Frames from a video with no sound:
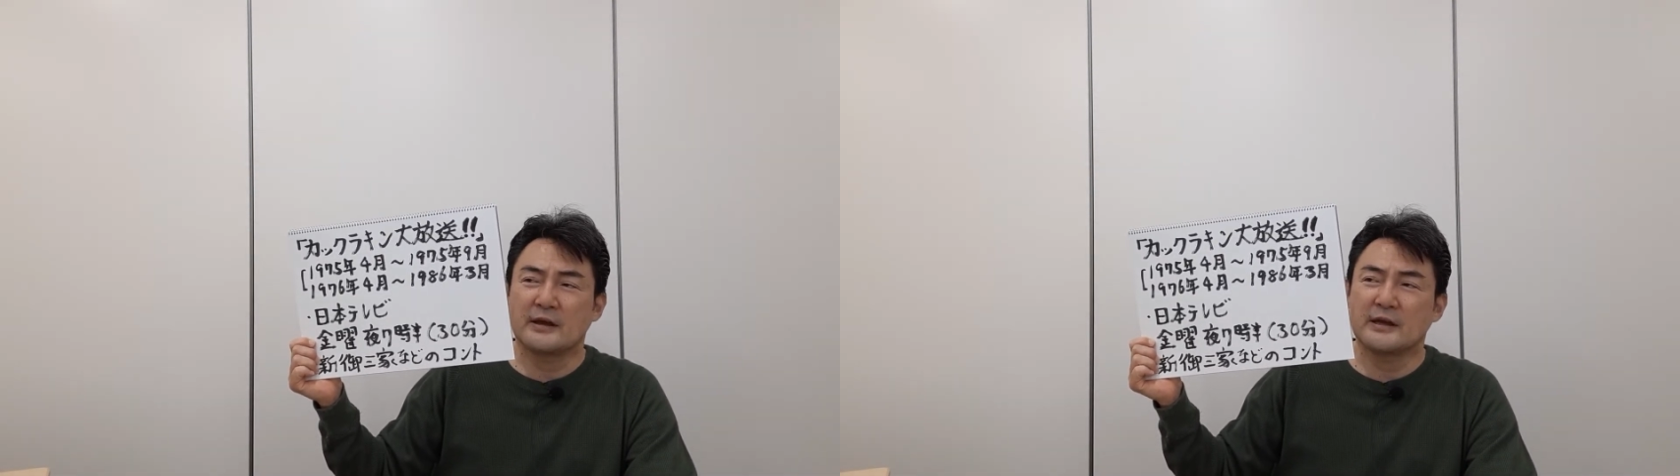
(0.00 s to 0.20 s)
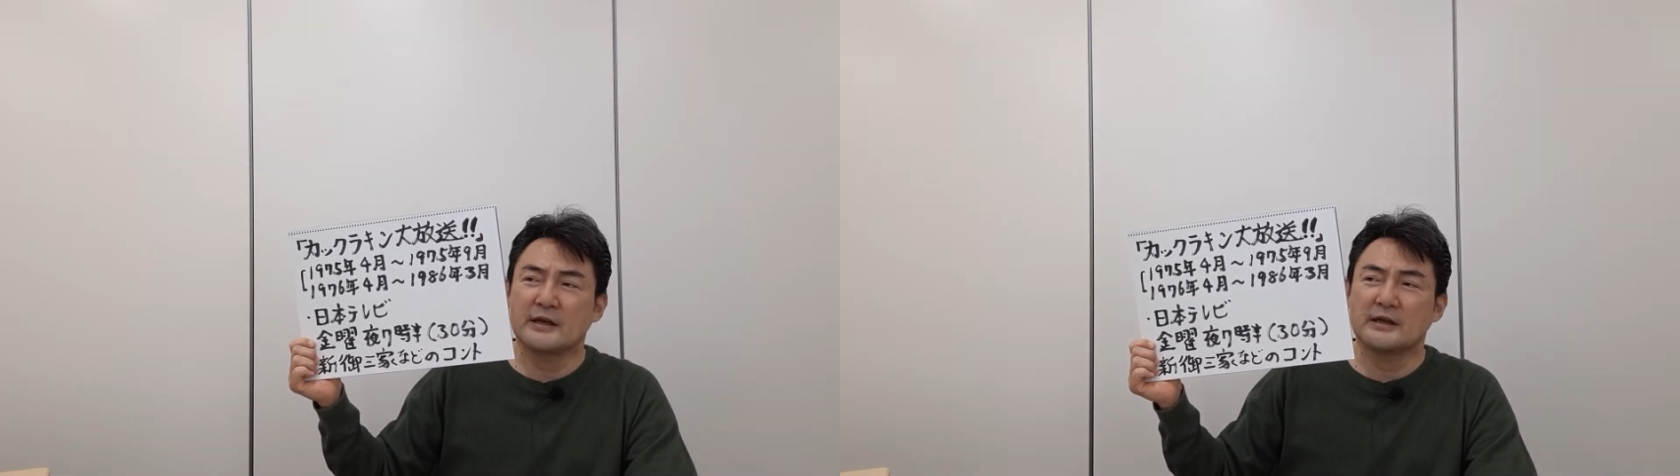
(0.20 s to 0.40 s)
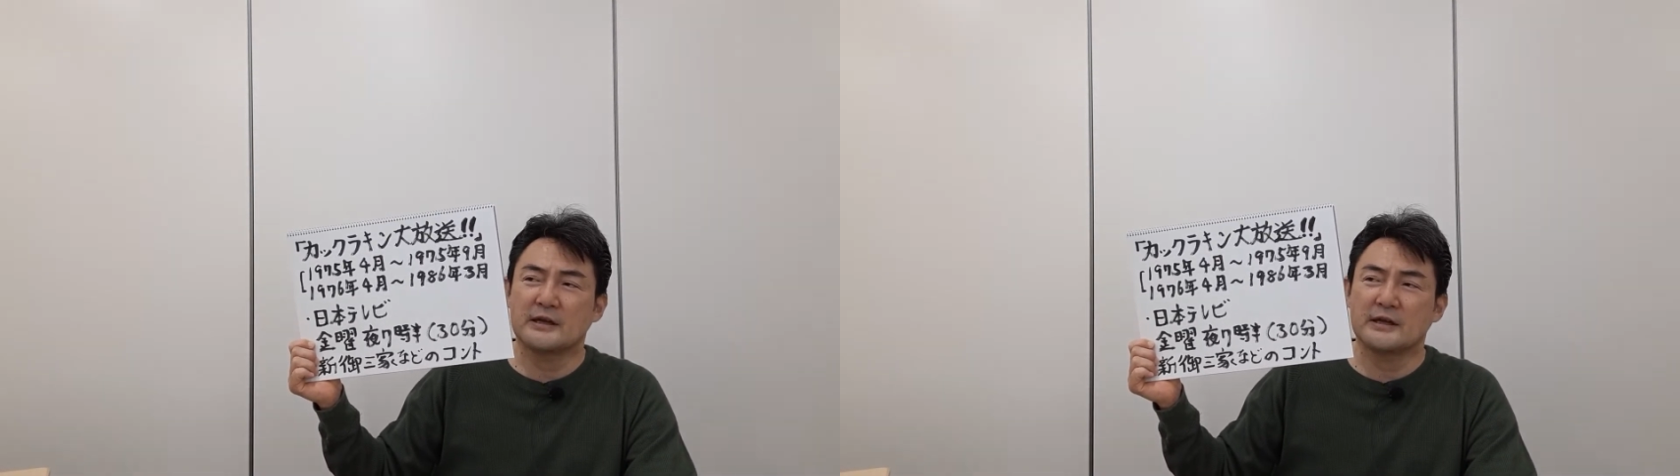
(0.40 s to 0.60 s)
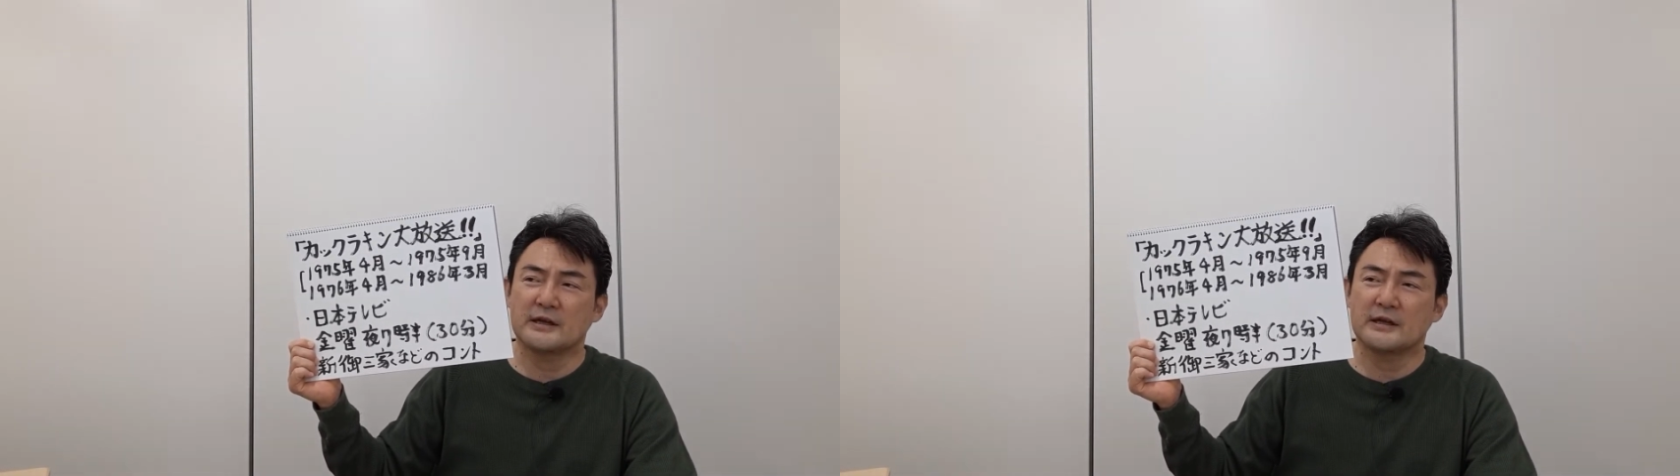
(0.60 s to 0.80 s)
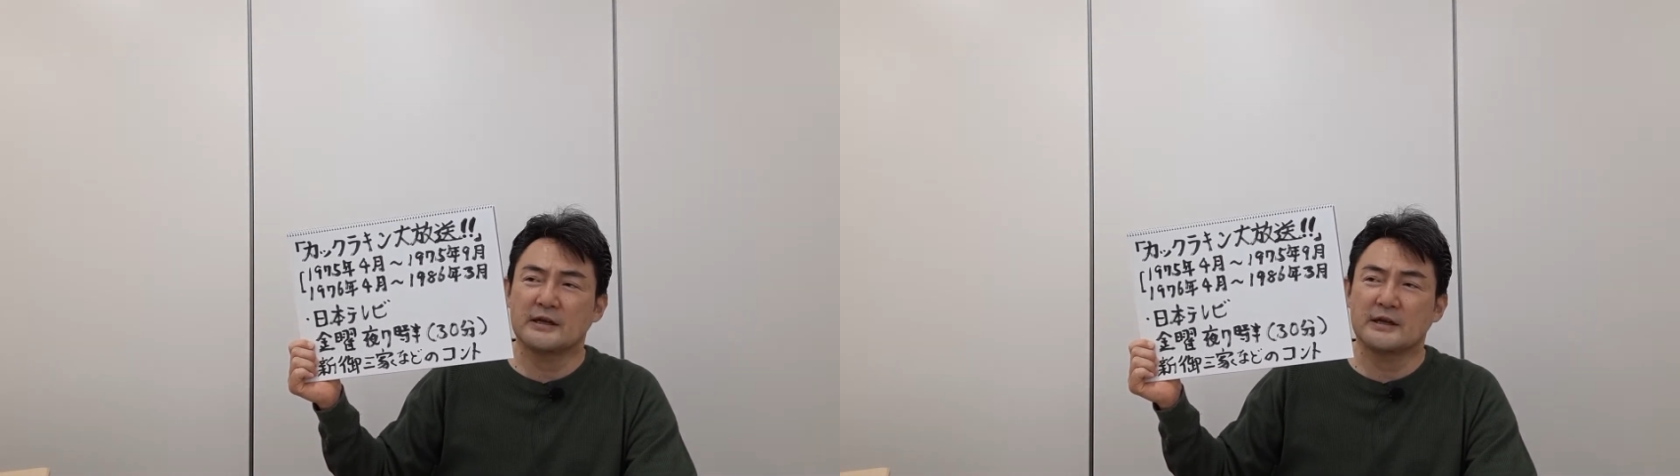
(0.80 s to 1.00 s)

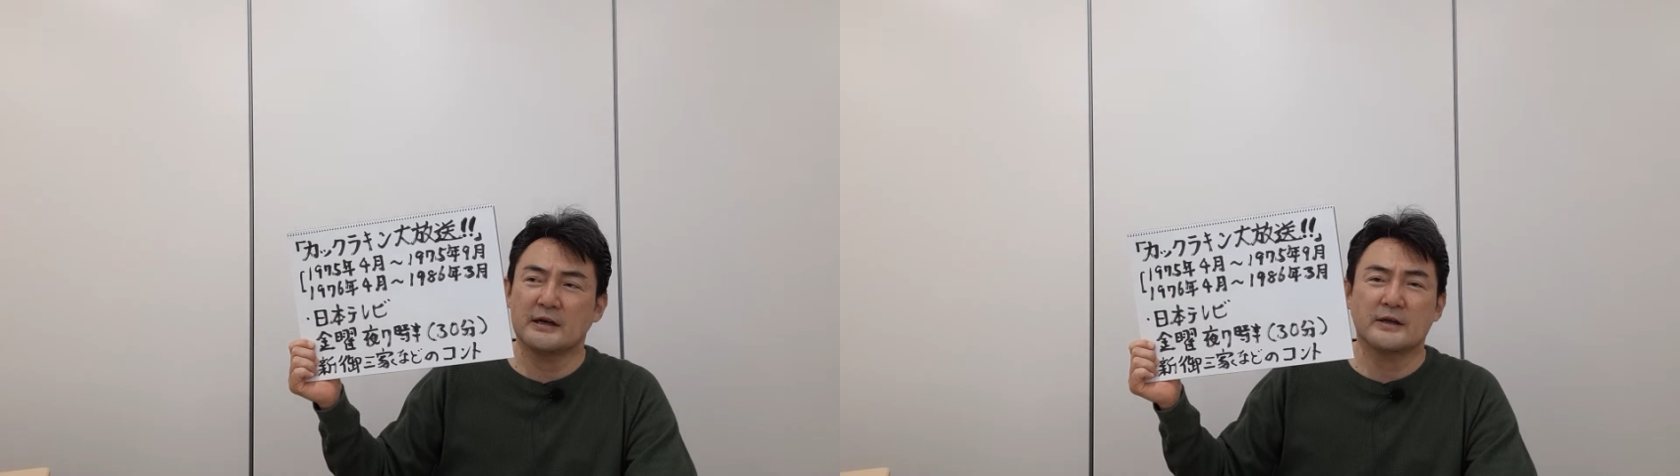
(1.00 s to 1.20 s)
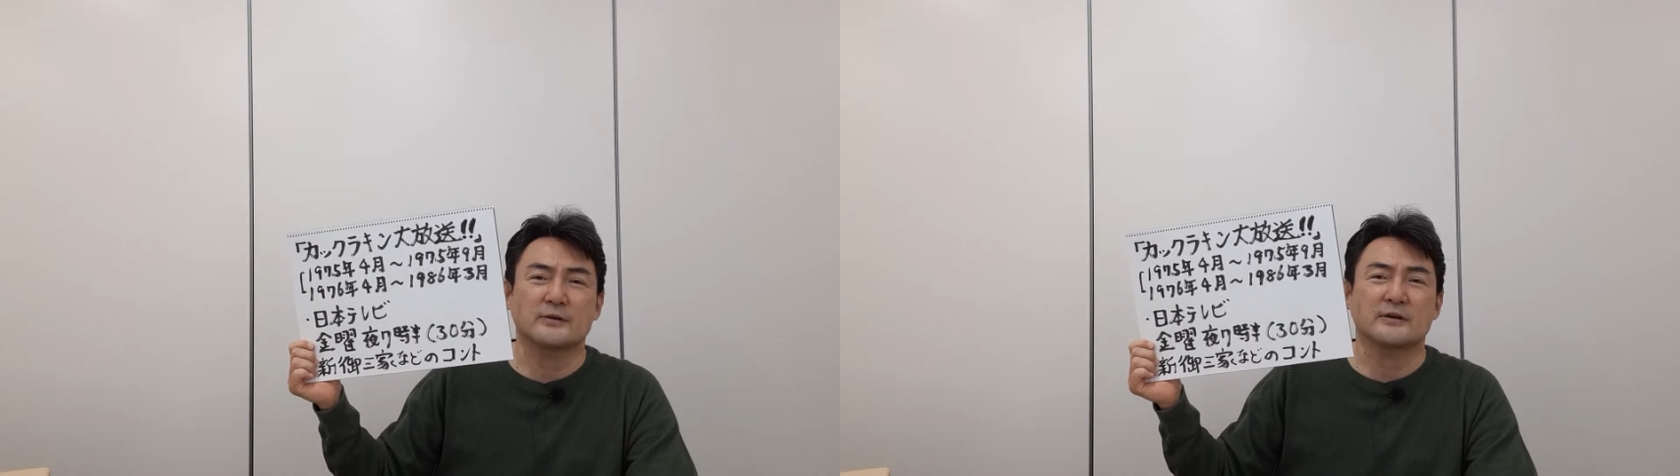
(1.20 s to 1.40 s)
えー、あとは